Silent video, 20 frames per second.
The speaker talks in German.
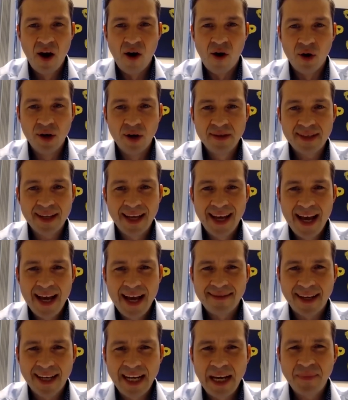Und
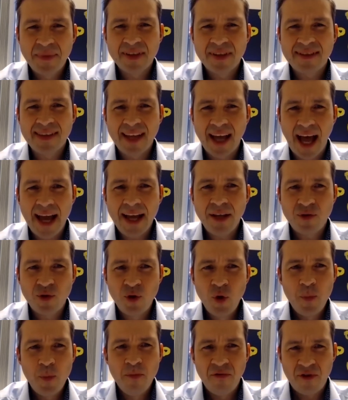da gibt es drei
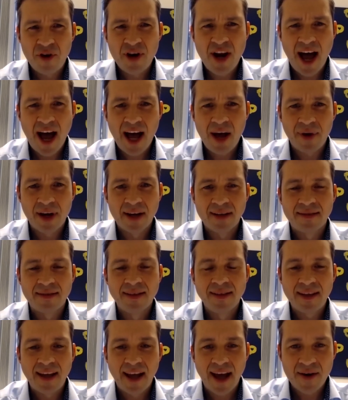Typen von Arbeit, die
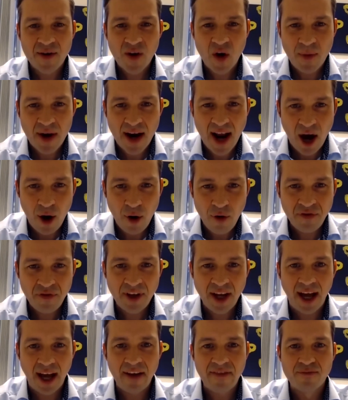ich gerne nochmal
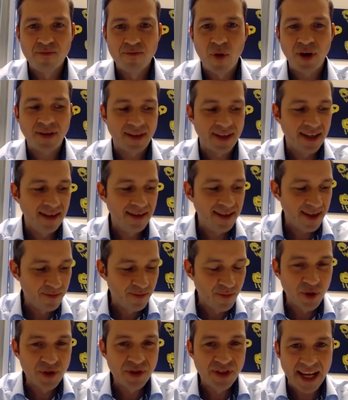aufgreifen möchte in dem
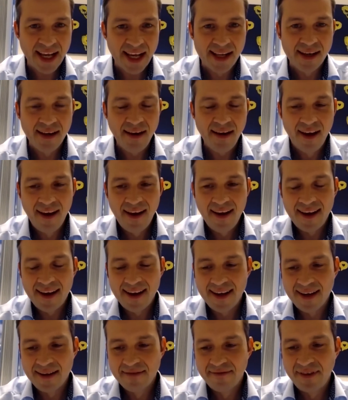Modell,
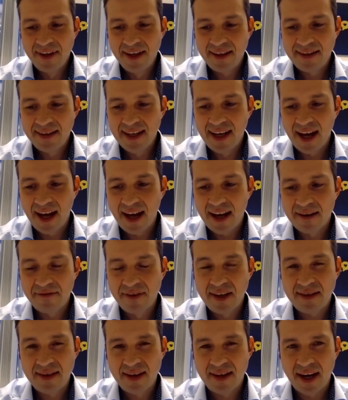äh, wie ich sie gerade,
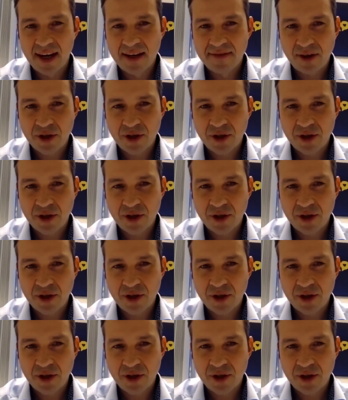wie ich sie gerade